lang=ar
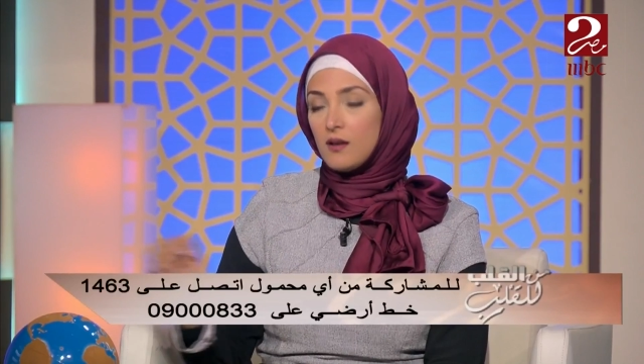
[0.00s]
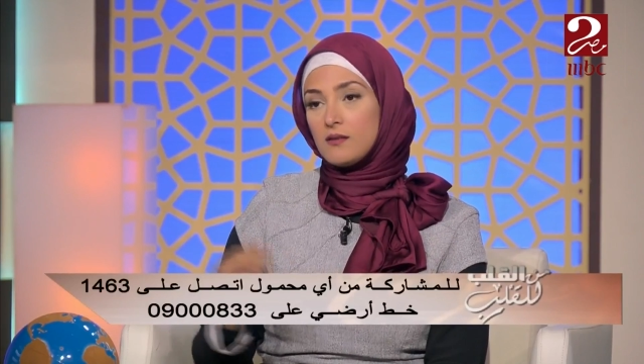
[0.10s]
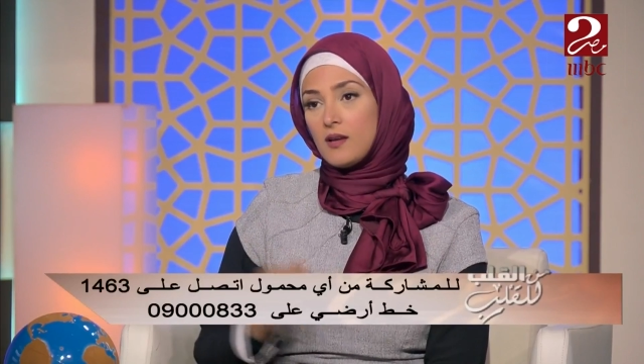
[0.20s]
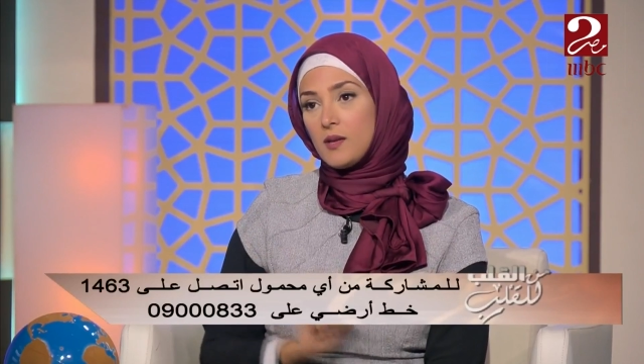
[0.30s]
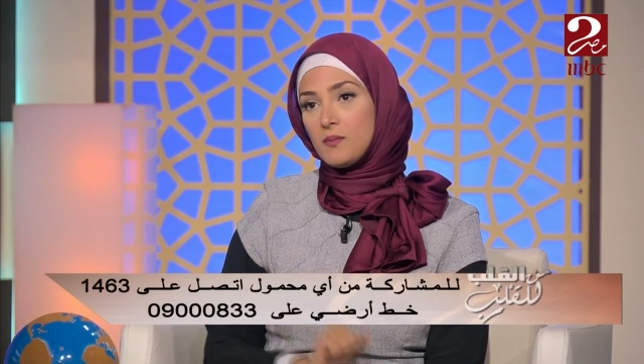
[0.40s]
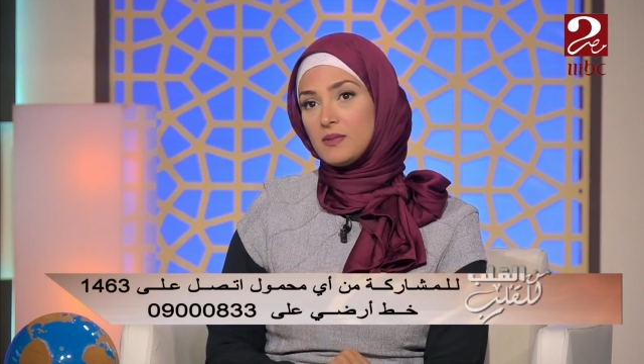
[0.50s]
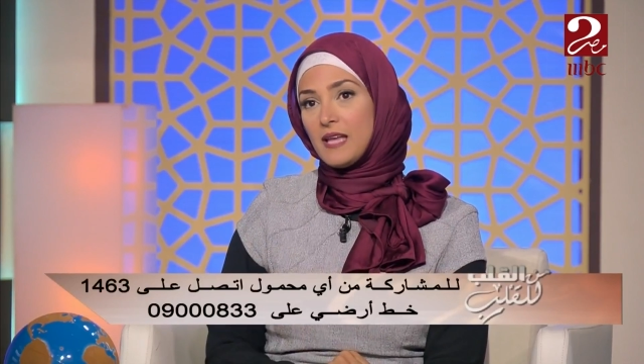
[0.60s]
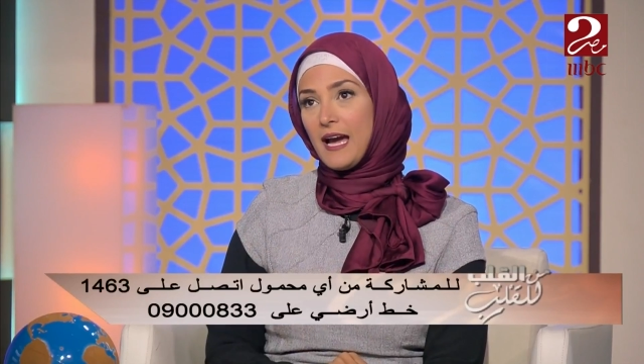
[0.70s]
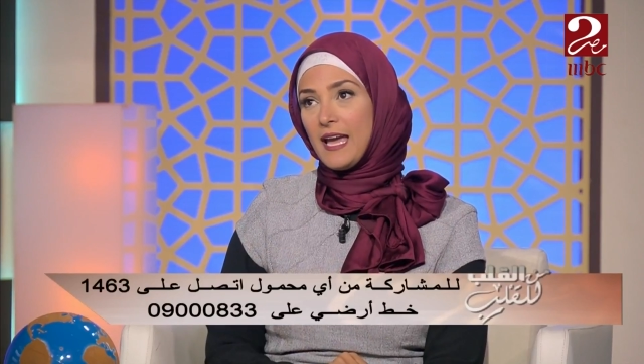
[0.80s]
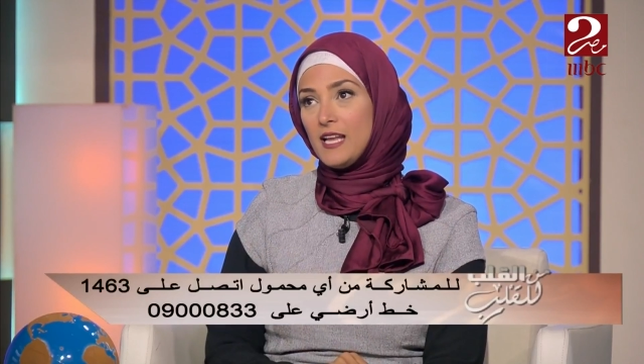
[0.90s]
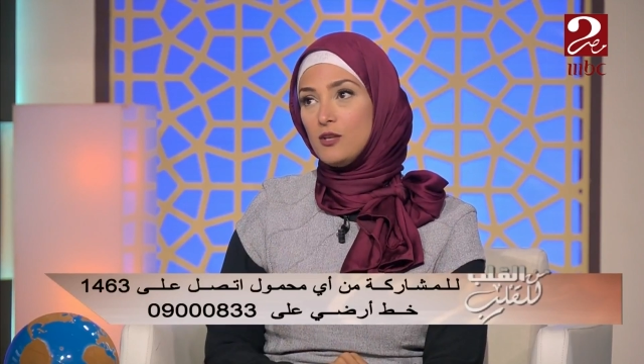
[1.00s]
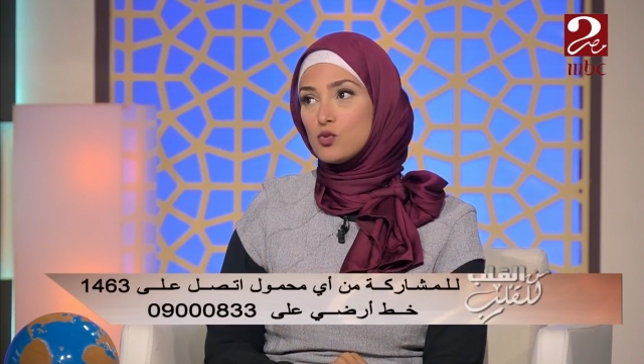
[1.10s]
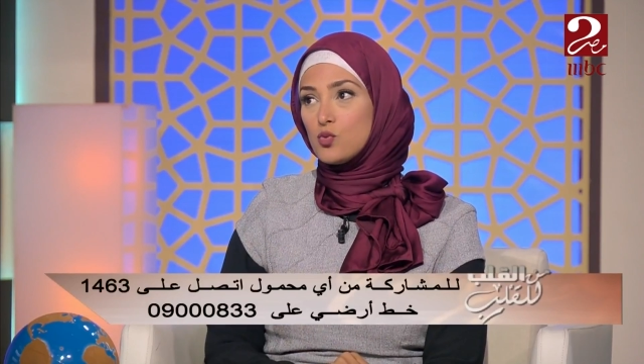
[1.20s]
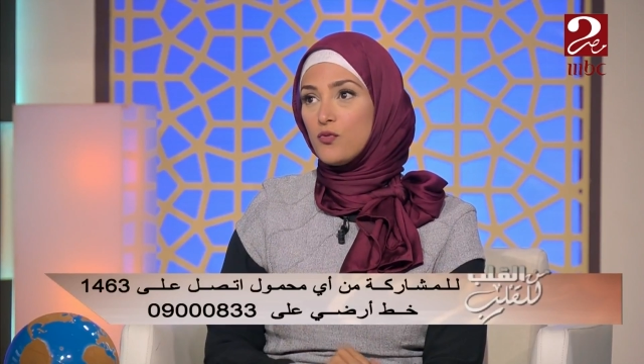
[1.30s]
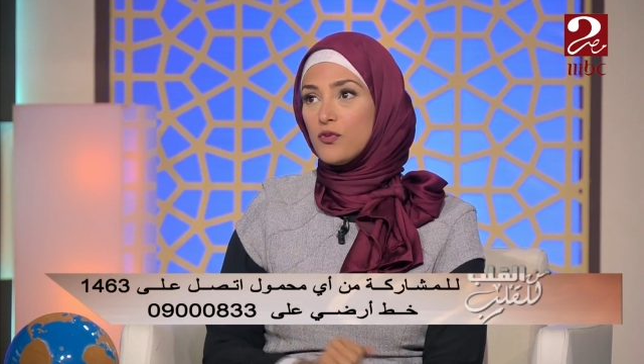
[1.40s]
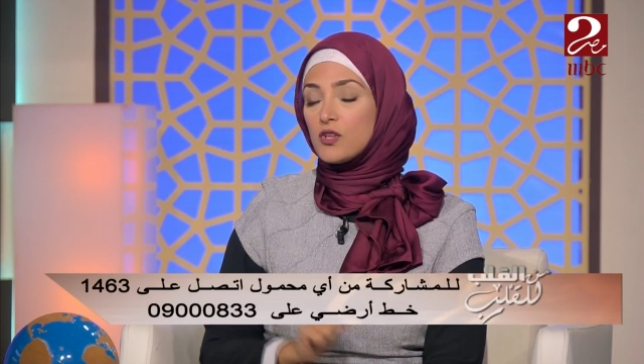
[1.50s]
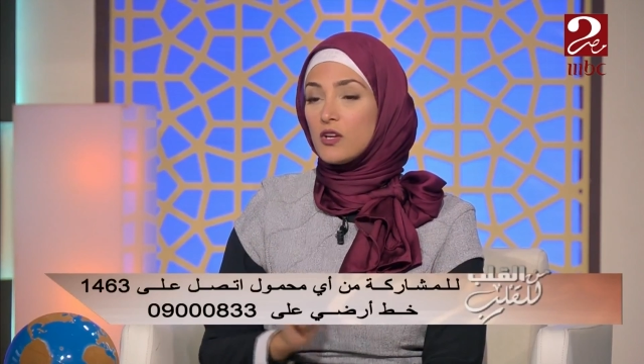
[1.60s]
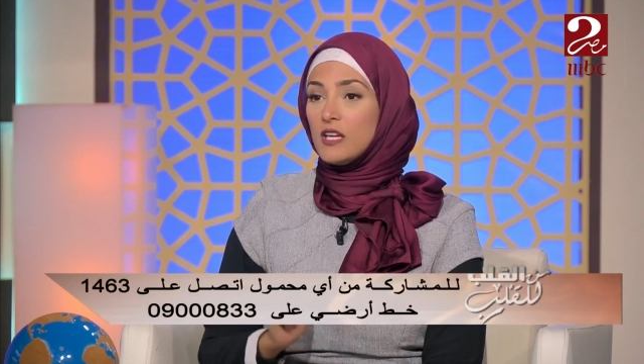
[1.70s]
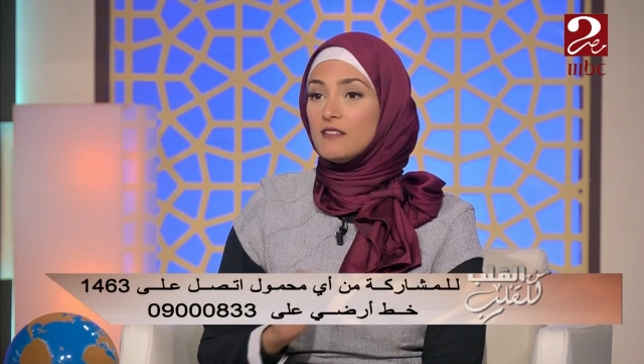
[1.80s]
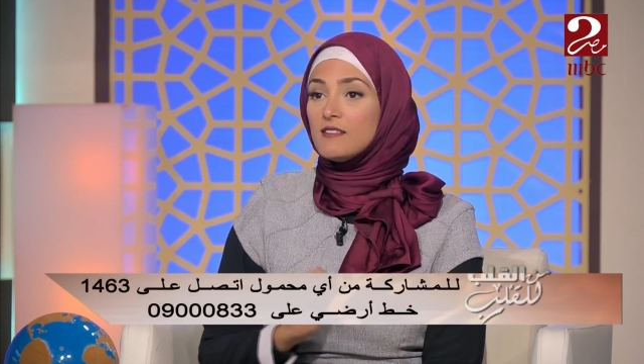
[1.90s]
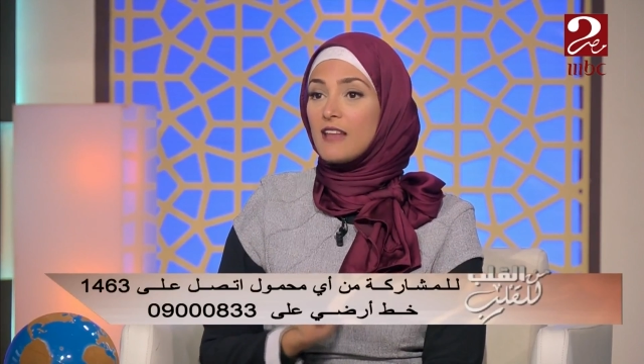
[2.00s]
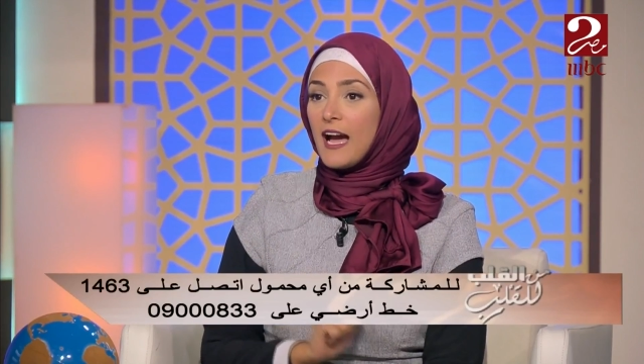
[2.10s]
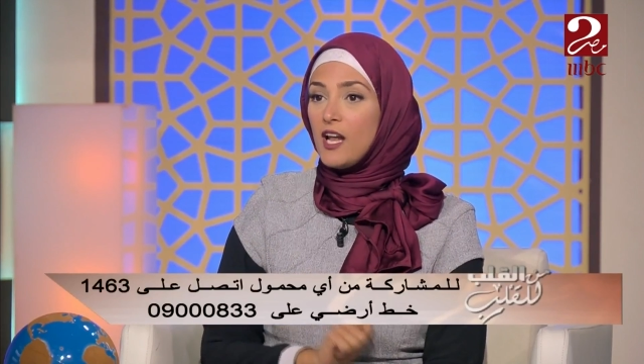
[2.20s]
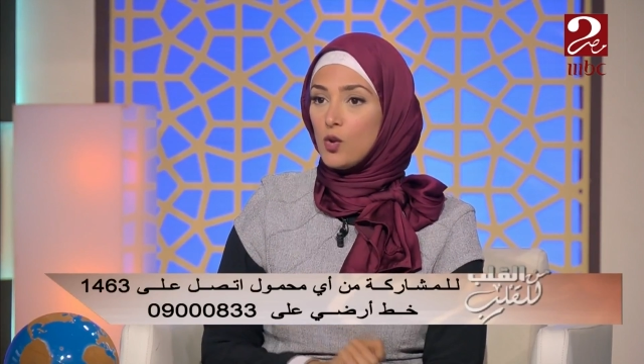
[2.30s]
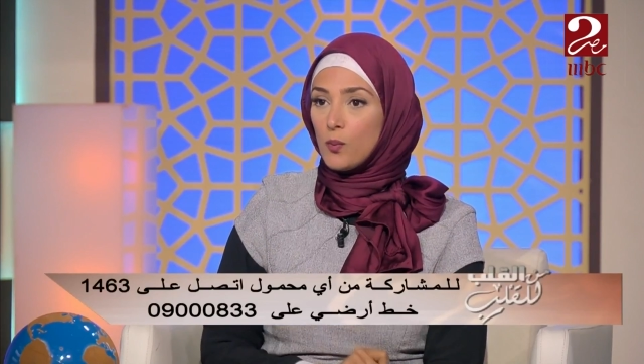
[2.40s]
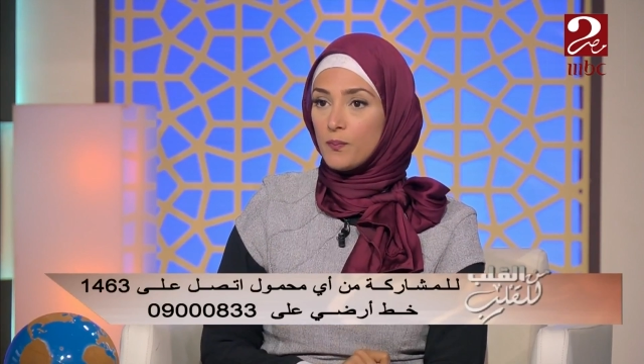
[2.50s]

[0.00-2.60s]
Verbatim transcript: طيب تعالي نشوف في طريقه التعلم